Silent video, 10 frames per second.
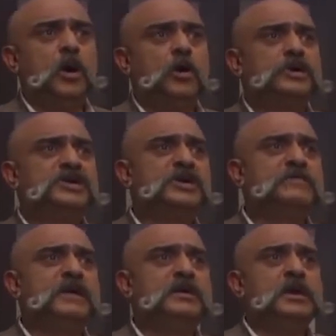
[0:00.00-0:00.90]
O
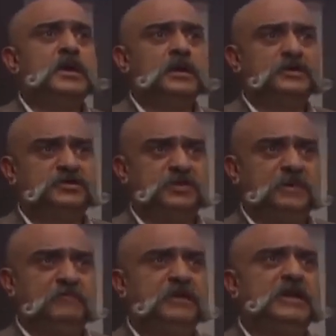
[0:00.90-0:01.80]
gece ben
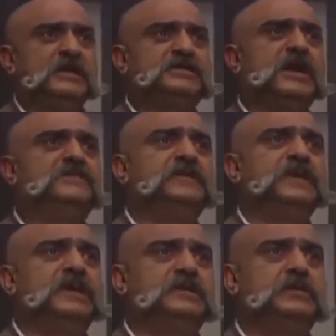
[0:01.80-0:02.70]
çiftliğin
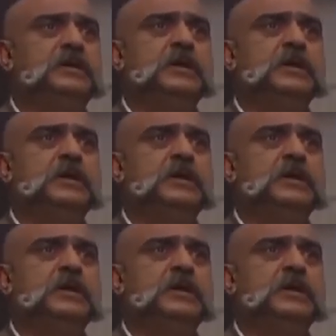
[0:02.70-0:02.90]
etrafındaydım.